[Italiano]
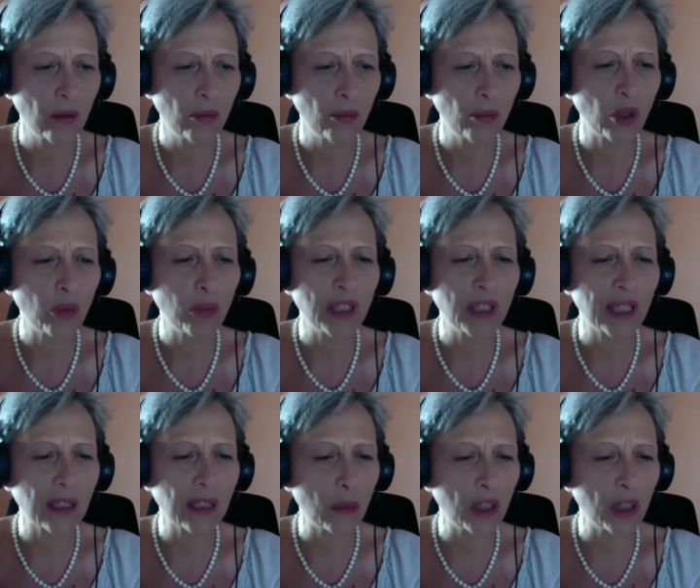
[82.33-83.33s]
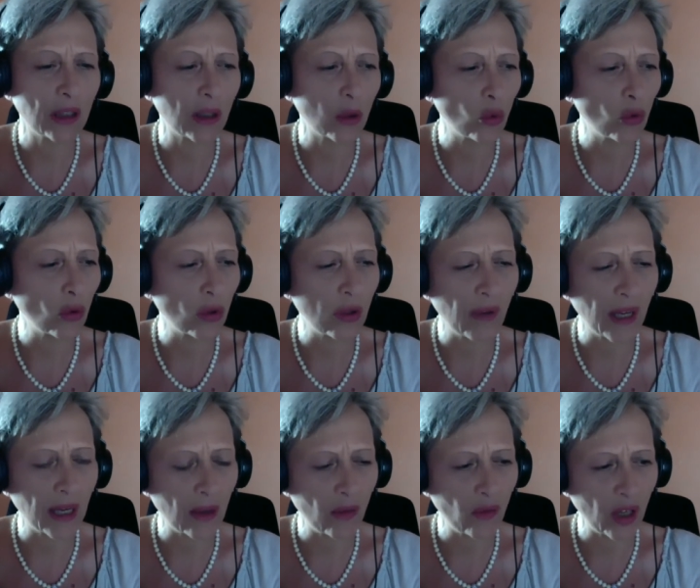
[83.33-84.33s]
Poi immediatamente tutto
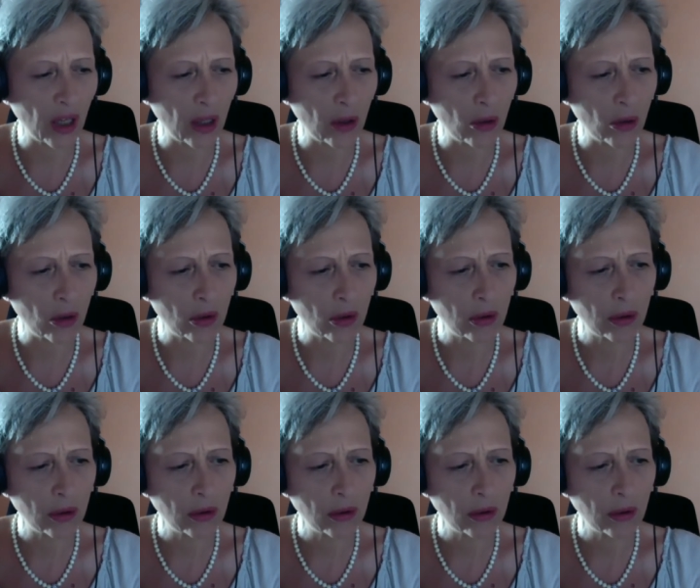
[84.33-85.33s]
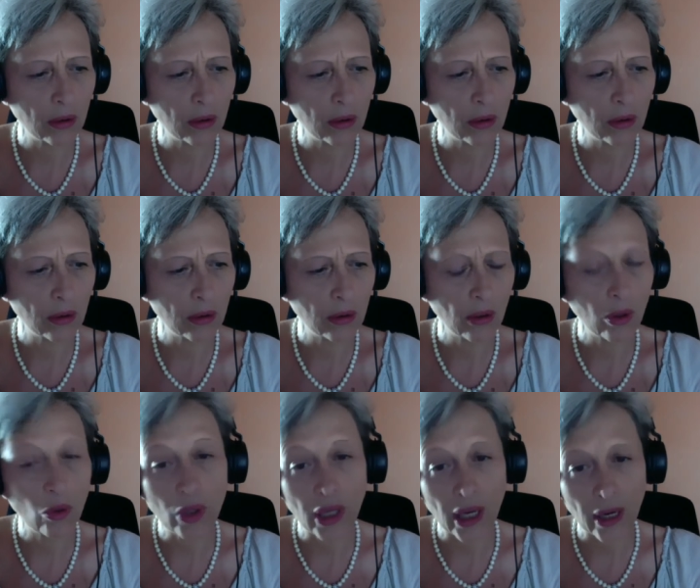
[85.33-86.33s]
divenne freddo.
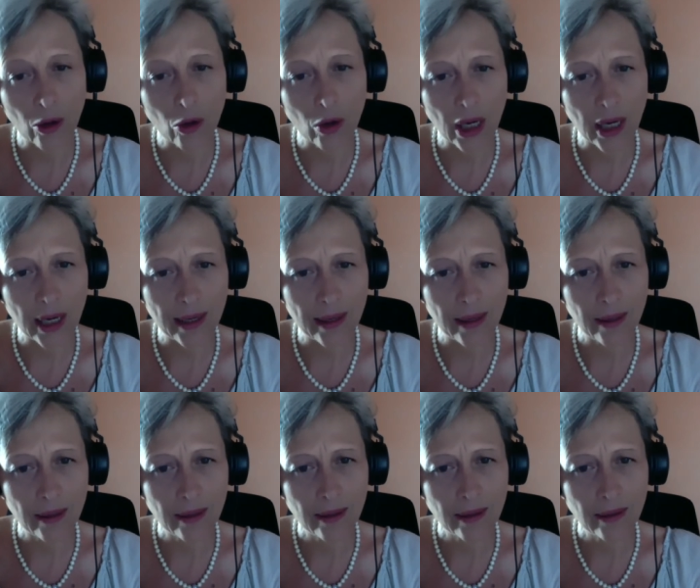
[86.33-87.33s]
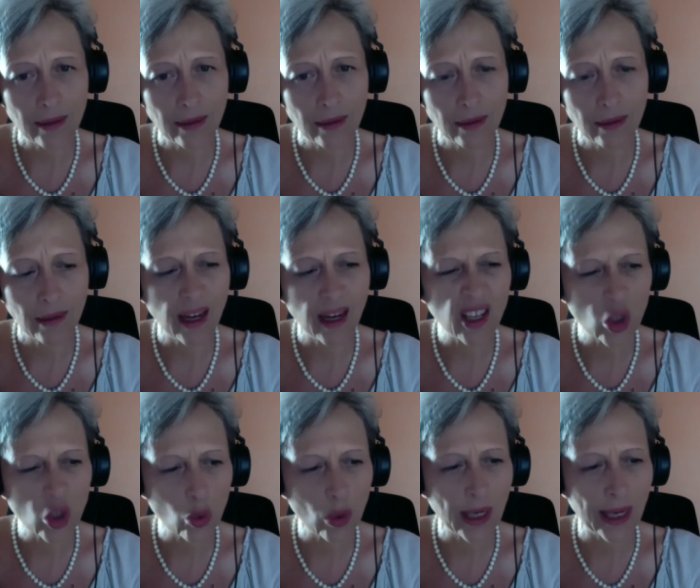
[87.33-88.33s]
Lui era ancora lì nella
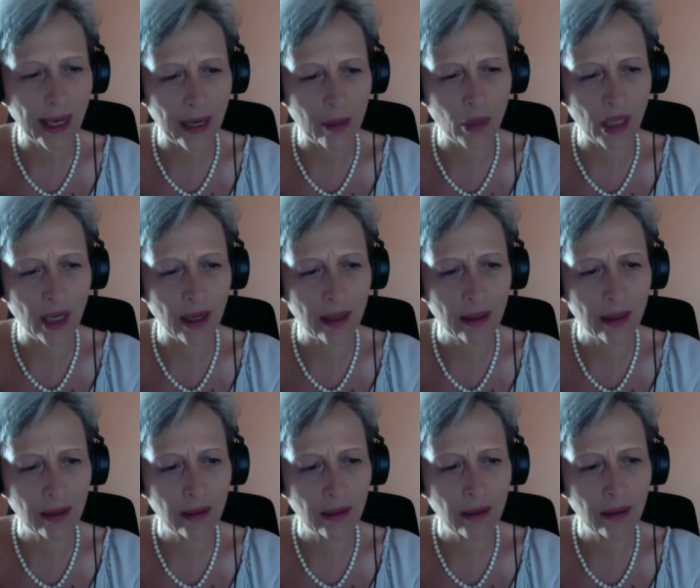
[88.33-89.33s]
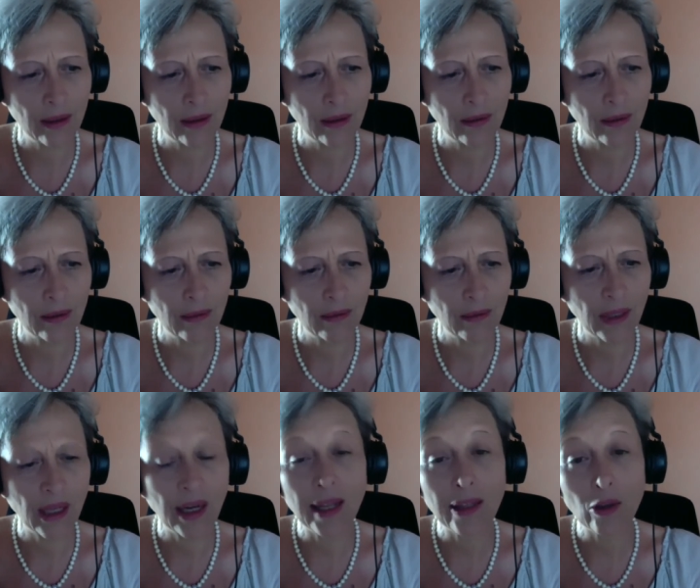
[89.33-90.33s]
sua camera,
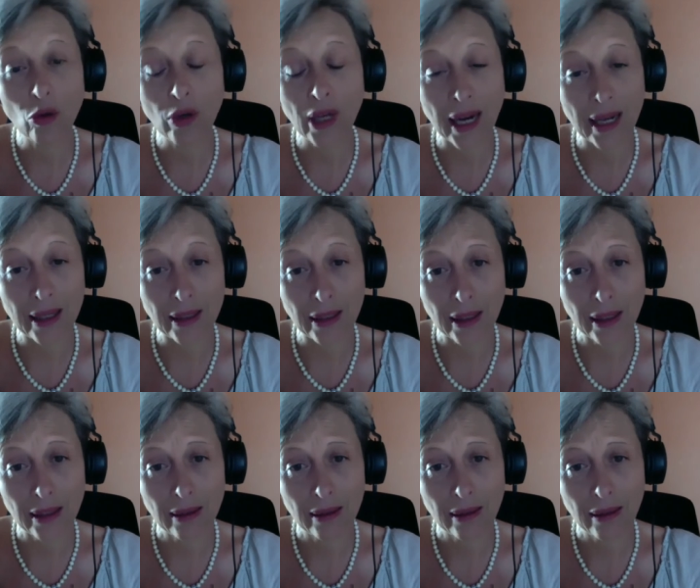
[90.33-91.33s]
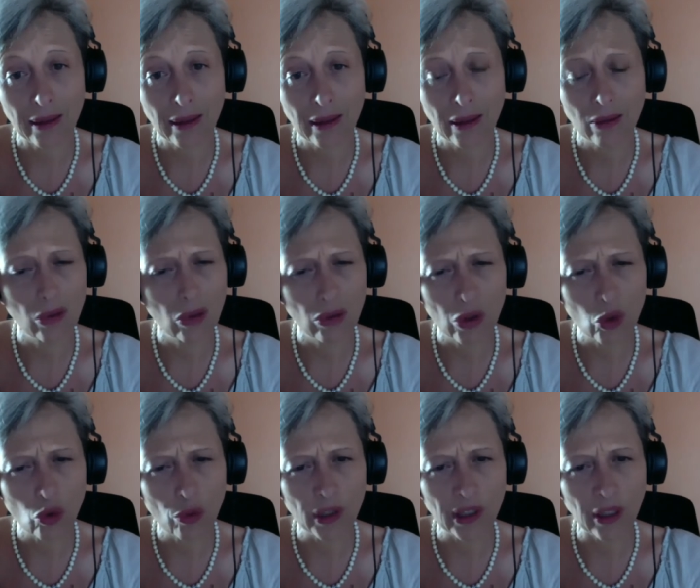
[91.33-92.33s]
nel letto grande, quello del
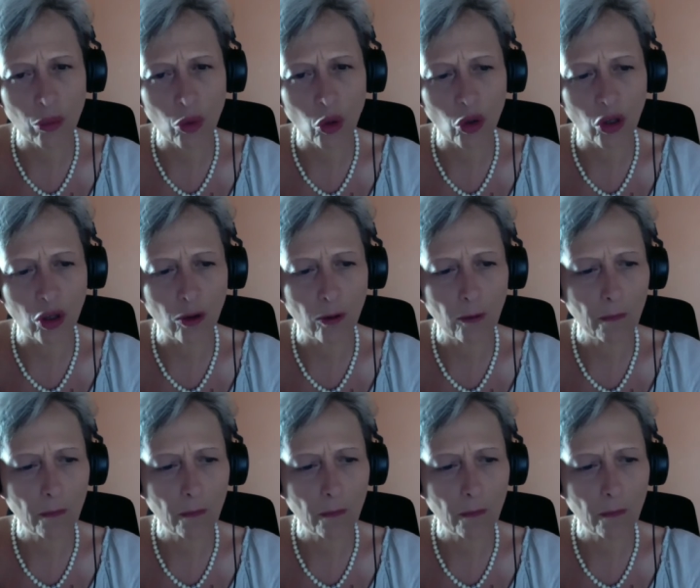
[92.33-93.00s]
suo matrimonio.